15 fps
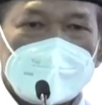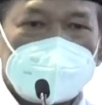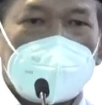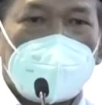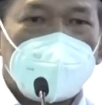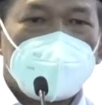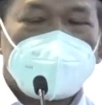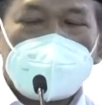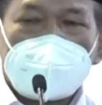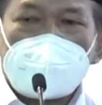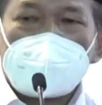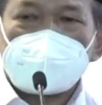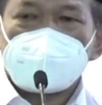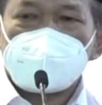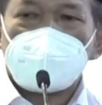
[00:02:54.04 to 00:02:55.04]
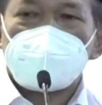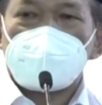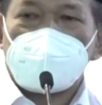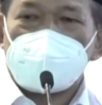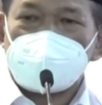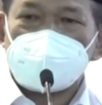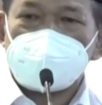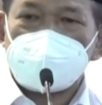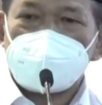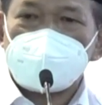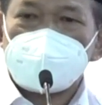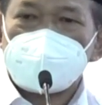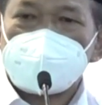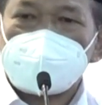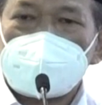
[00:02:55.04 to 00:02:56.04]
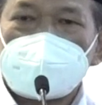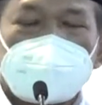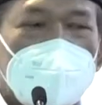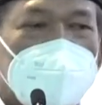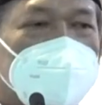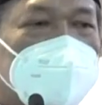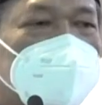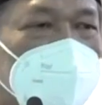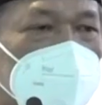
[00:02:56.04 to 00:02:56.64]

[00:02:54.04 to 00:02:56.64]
selalu memberikan contoh tentang